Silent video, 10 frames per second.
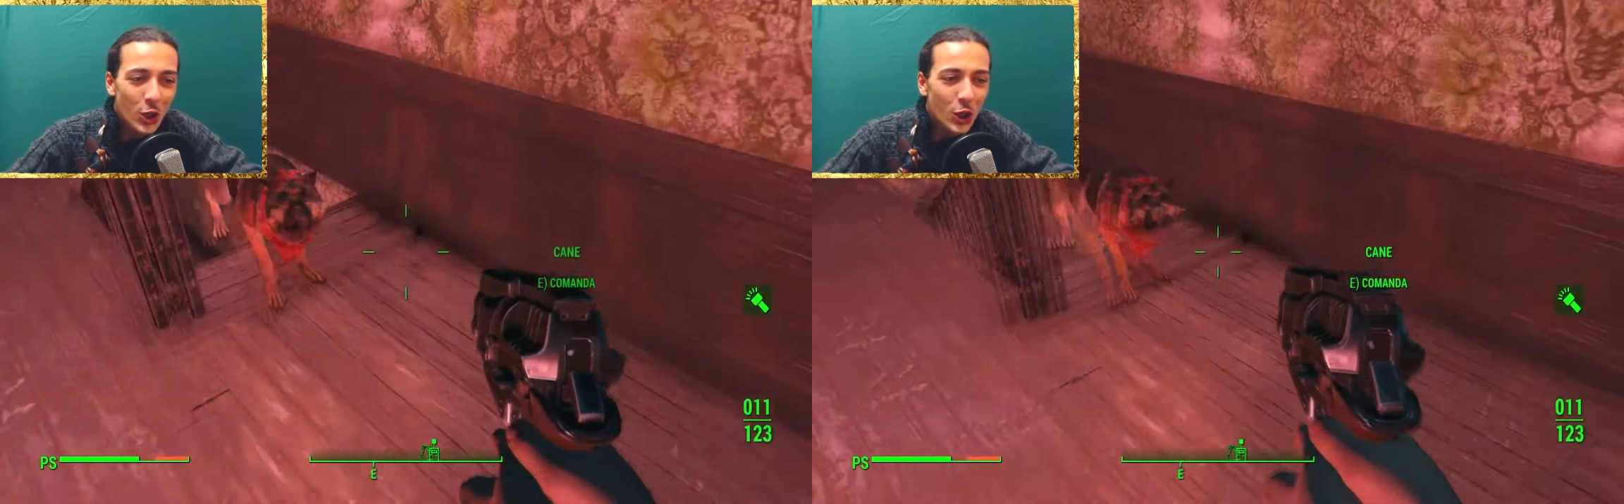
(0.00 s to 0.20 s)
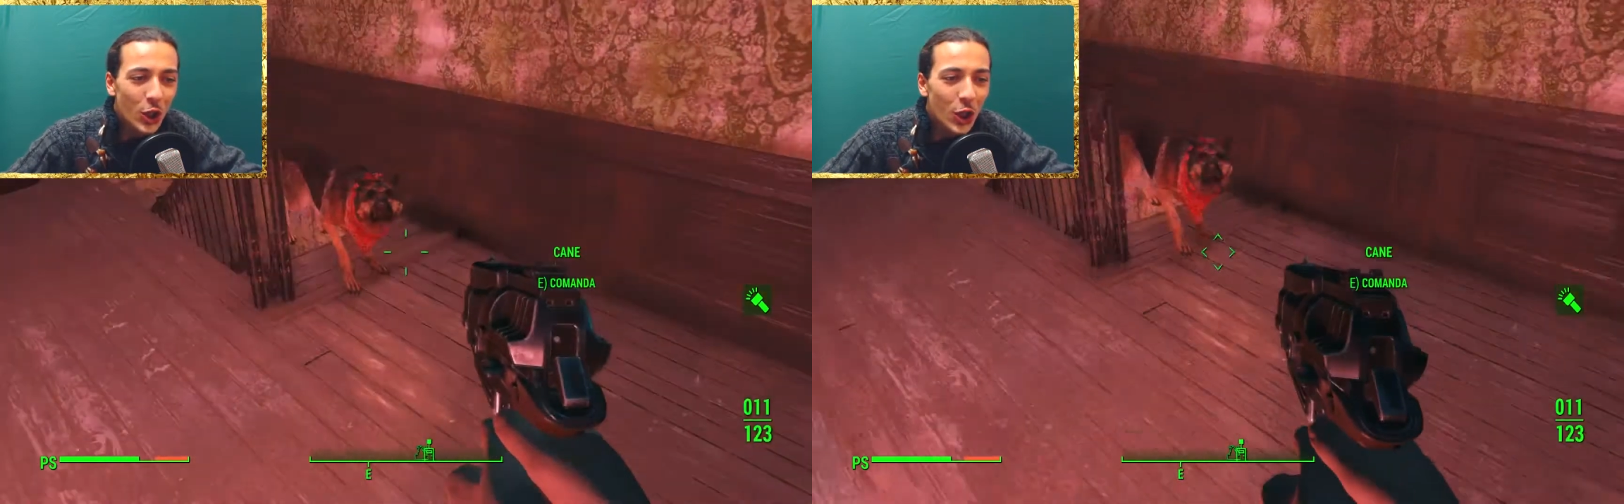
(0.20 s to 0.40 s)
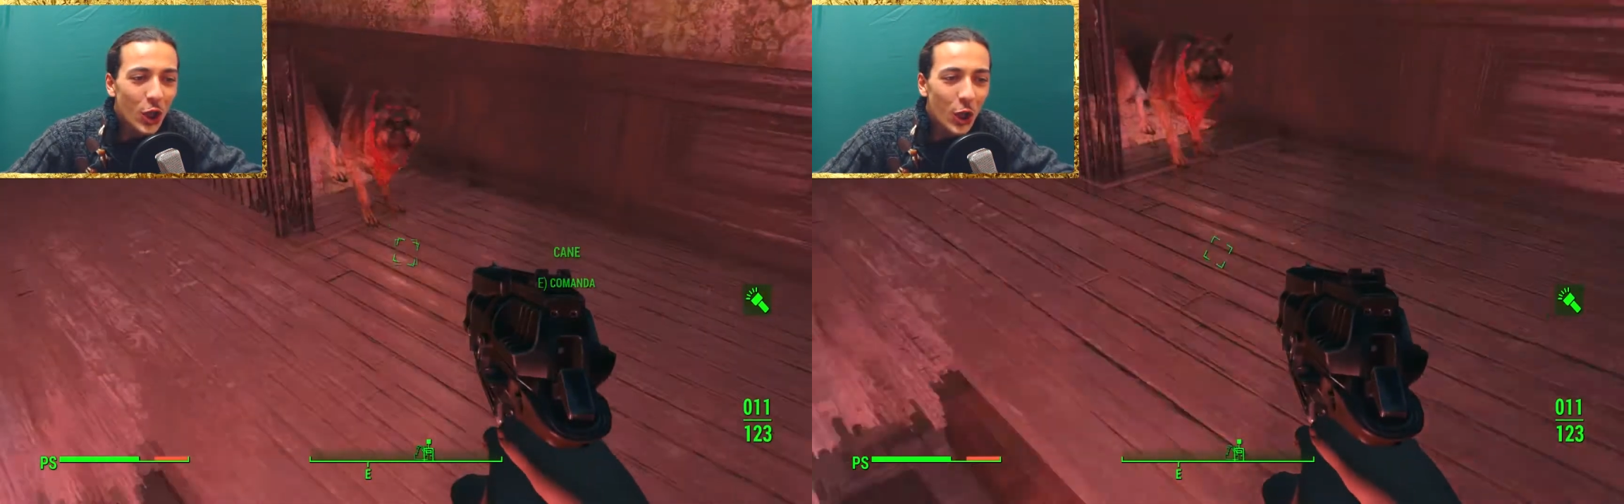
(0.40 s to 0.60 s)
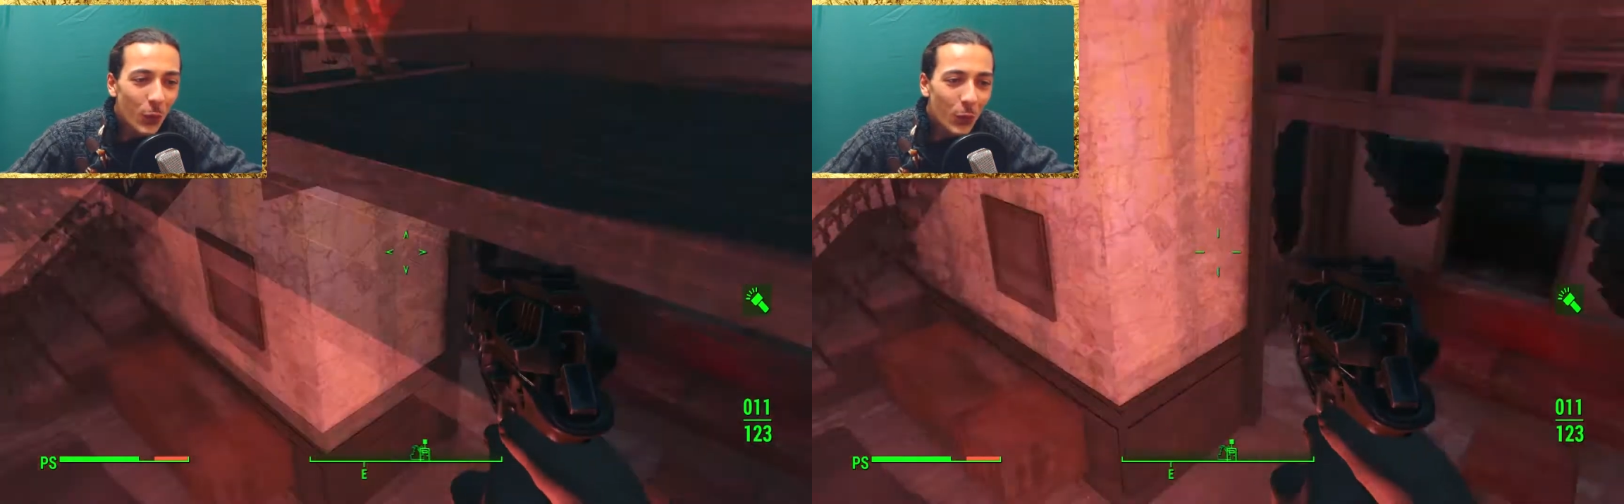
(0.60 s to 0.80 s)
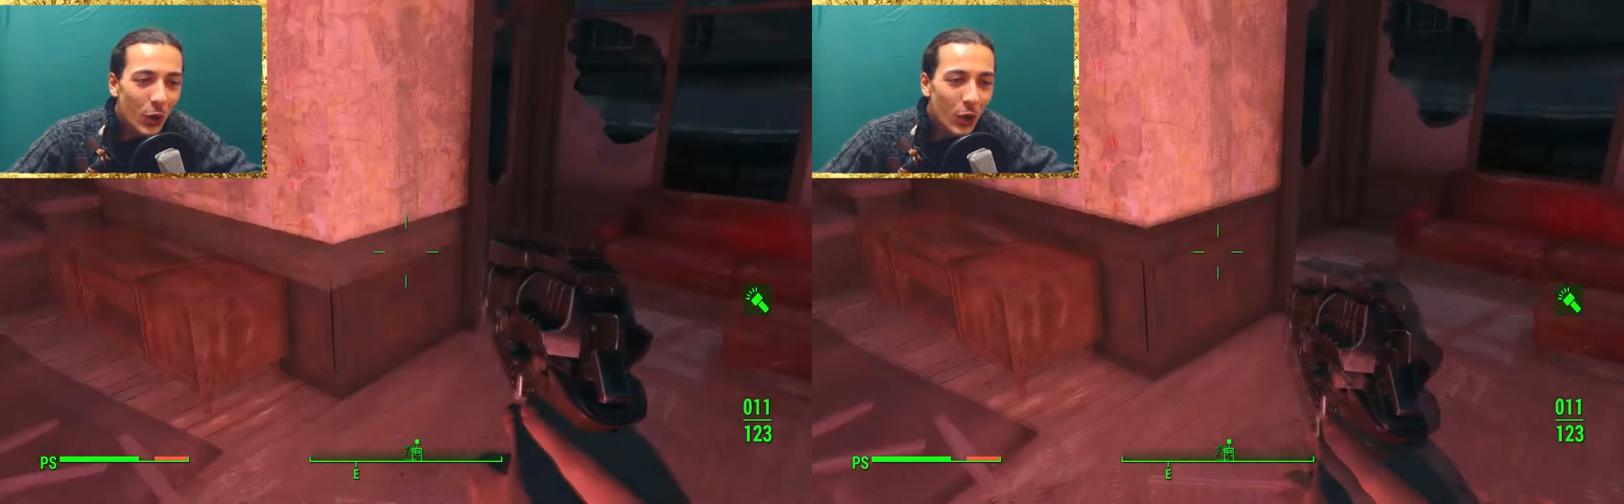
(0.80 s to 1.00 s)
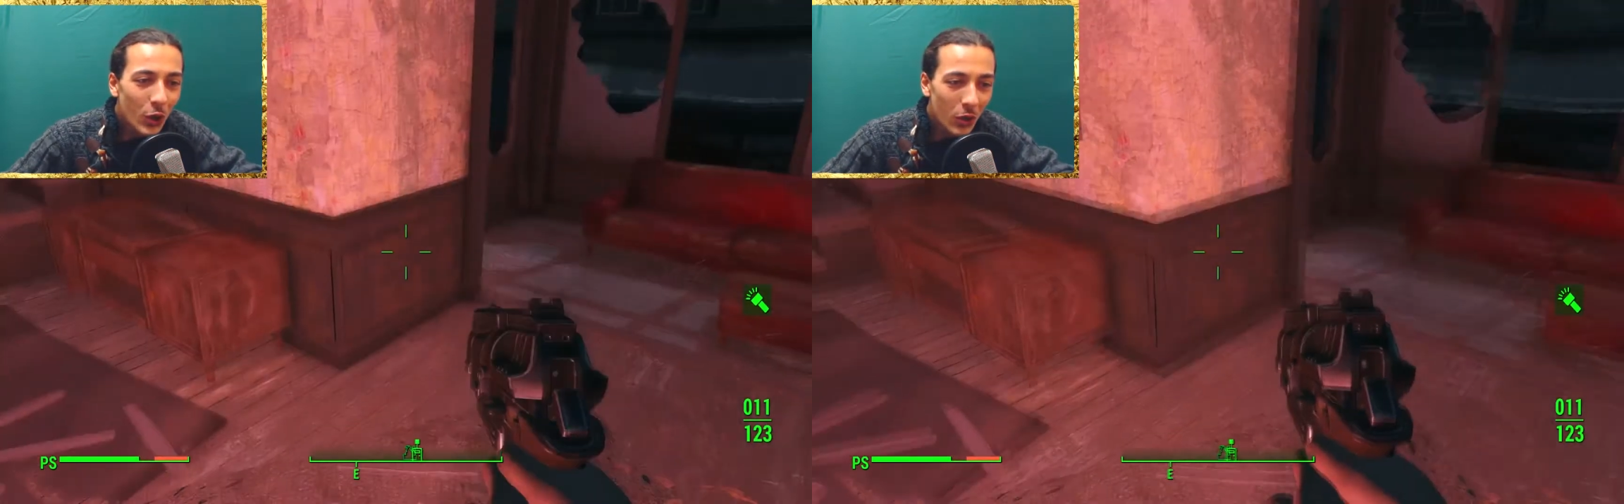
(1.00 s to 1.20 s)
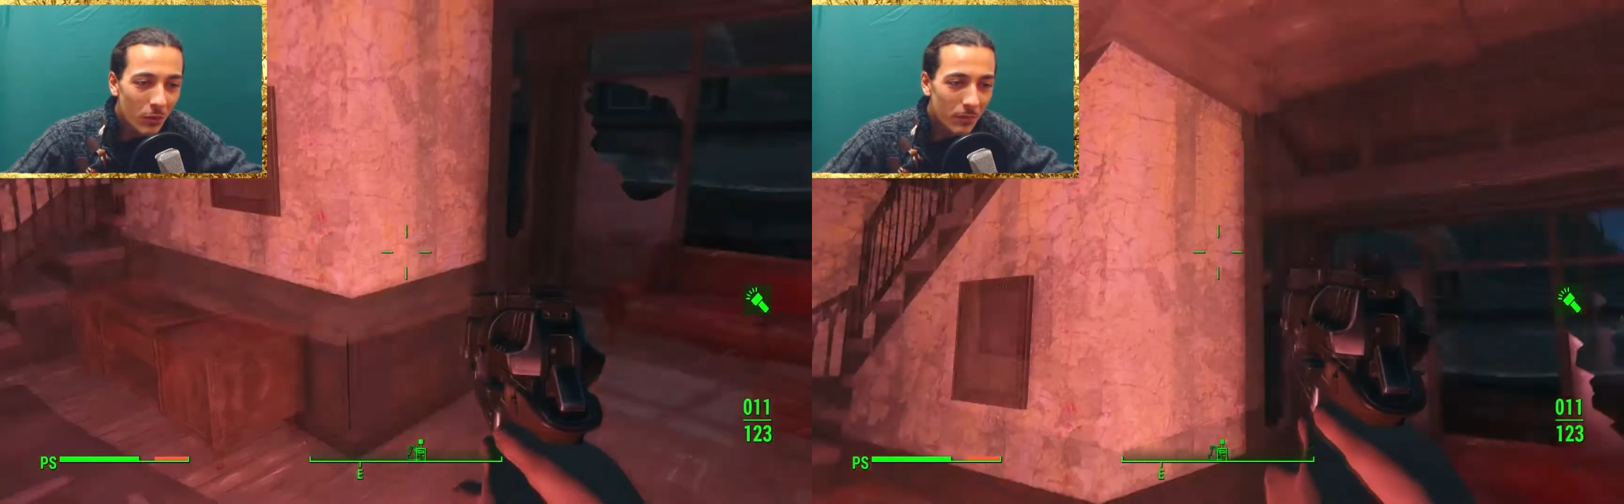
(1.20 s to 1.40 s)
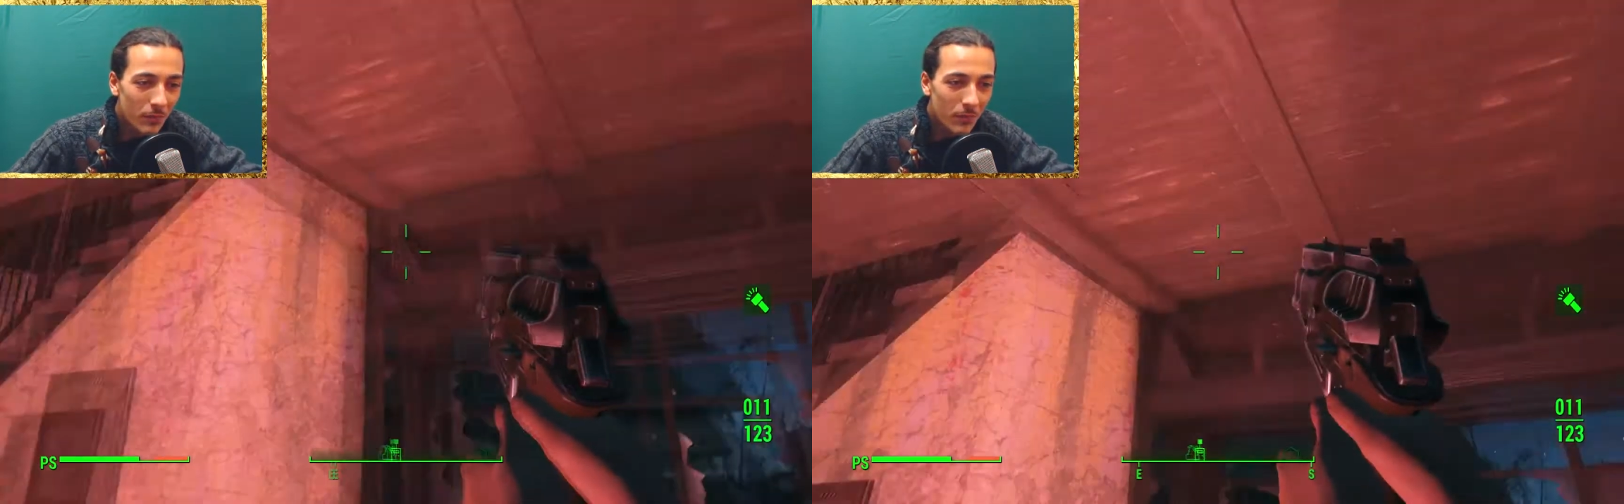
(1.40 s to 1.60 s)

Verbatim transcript: c'hai, picco!